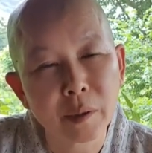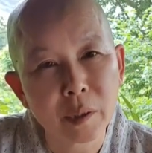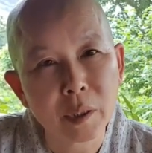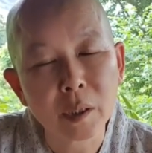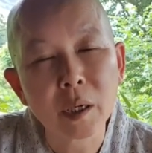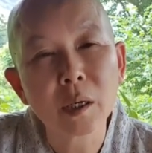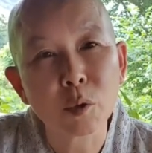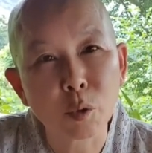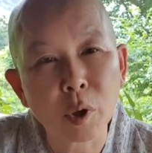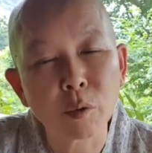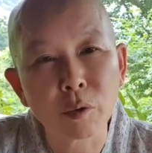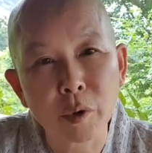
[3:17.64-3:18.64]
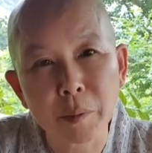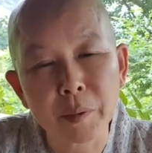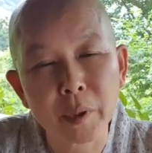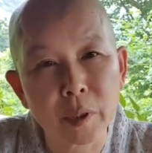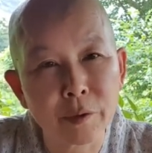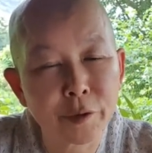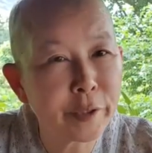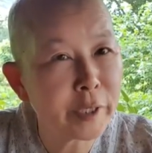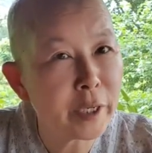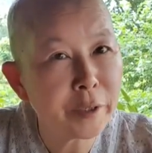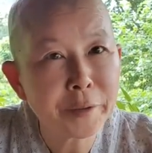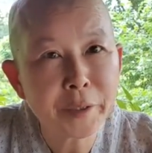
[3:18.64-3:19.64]
인간은 돌아오는 겁니다. 저는
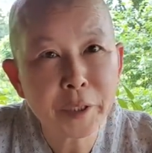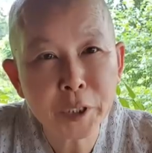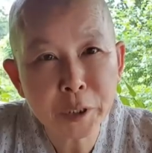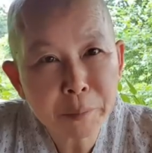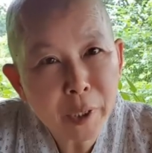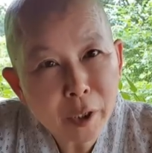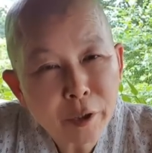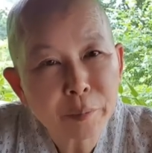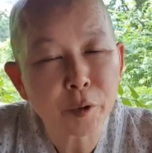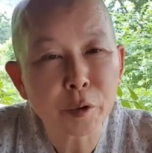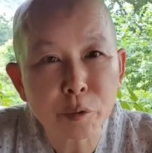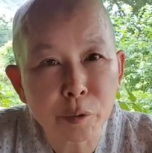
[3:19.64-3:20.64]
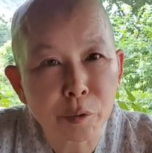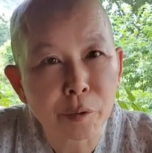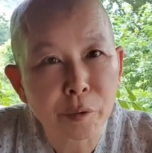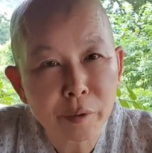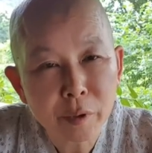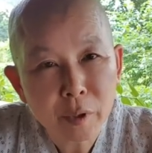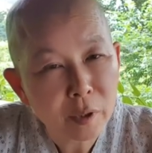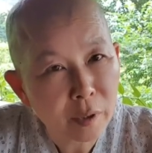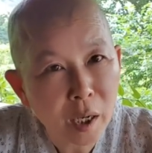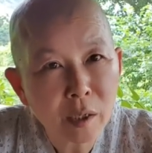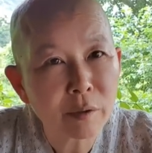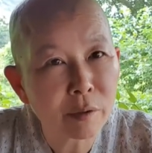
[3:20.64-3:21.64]
1년에 10만 원을 벌어도
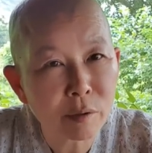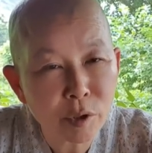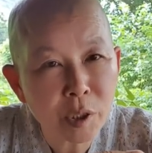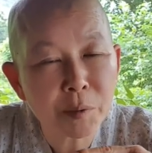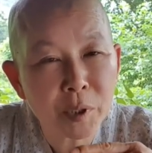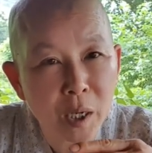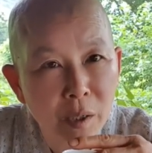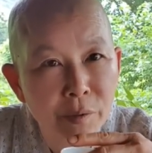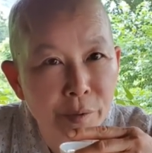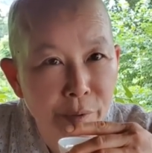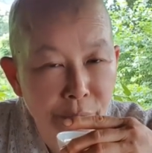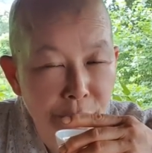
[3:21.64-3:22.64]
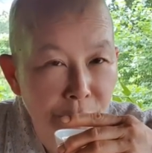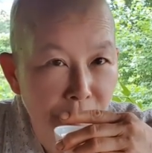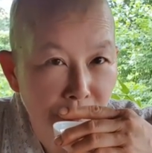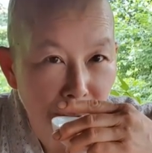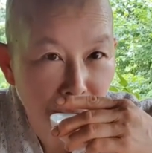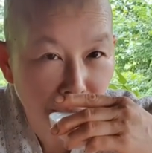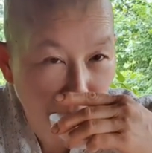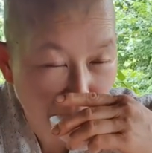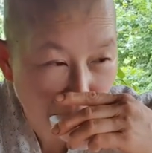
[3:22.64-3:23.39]
난 그러고 싶지 않았어요. 어.